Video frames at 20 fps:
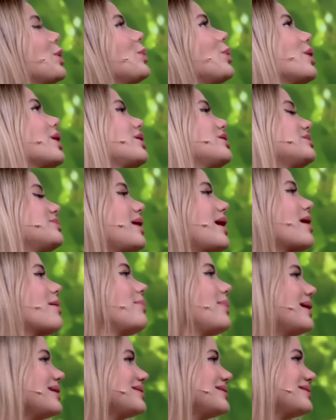como que nos va a dar
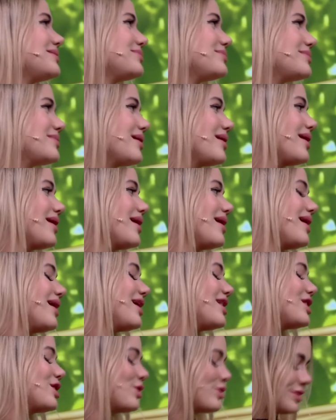paz.
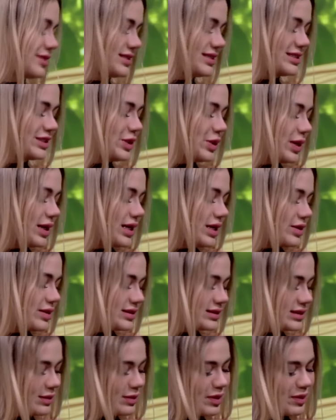Entonces, no, el niño
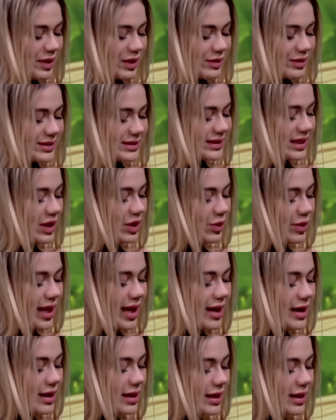hasta el momento ha estado bien